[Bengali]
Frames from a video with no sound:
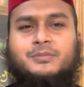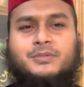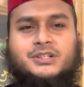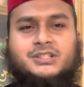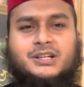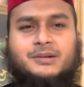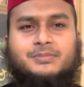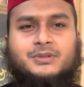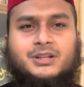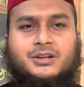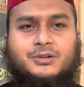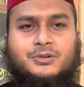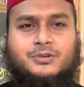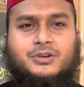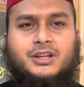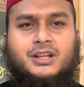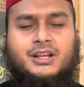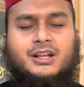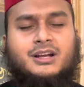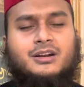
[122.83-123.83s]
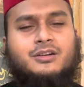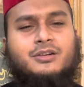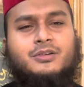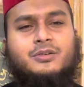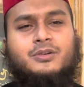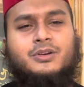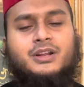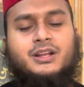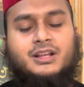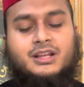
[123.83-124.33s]
আমরা সাবধান করি কারণ
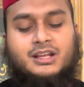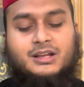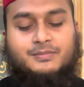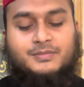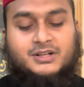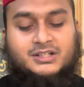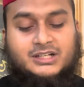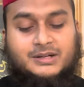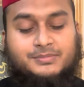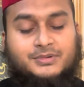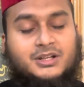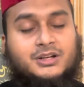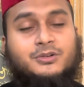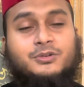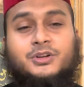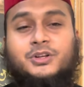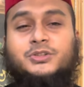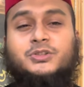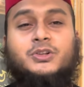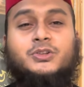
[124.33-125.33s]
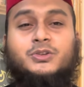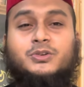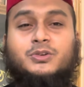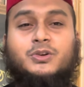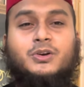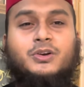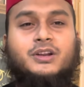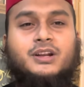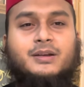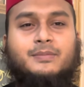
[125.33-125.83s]
অনেককেই আমরা সাবধান করি সতর্ক
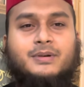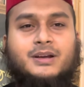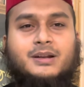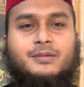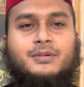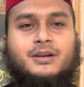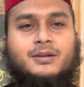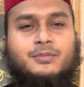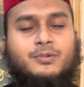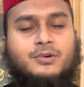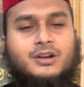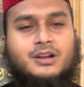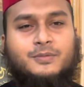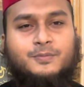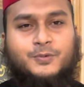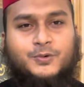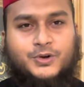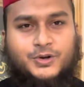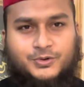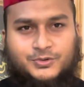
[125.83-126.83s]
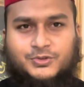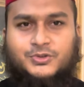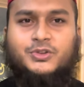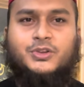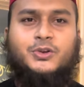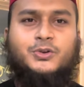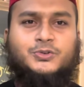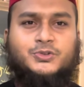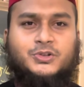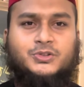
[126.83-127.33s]
হয় না বারবার বলার পরেও যদি
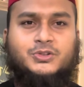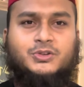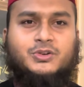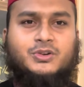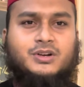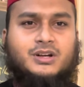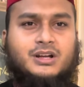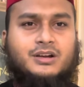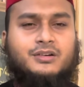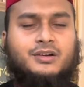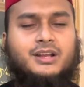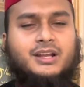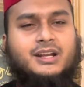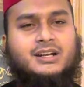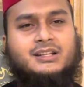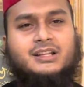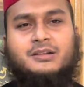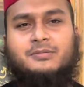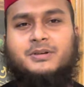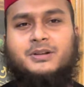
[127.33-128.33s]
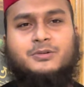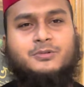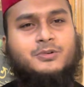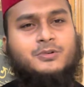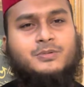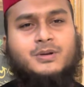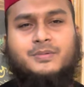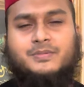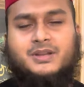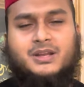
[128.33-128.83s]
কেউ সতর্ক না হয় এর দায়ভার
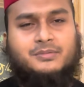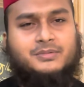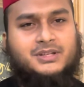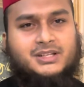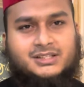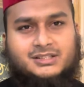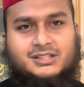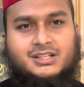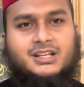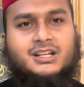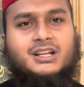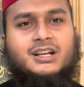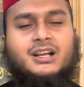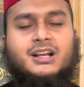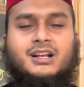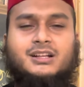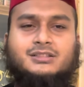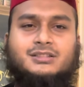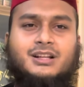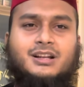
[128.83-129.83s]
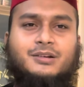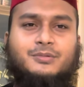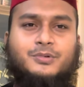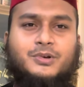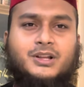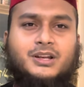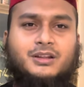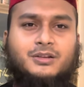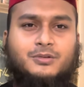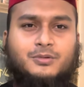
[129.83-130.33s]
কোনোভাবেই আমি নিচ্ছি না আসসালামু
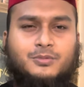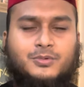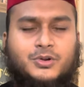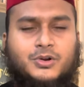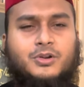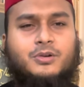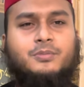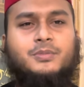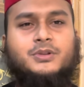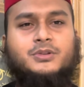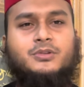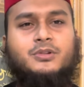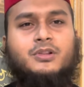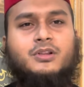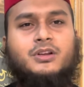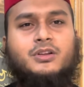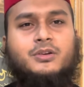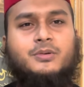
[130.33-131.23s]
আলাইকুম রহমতুল্লাহ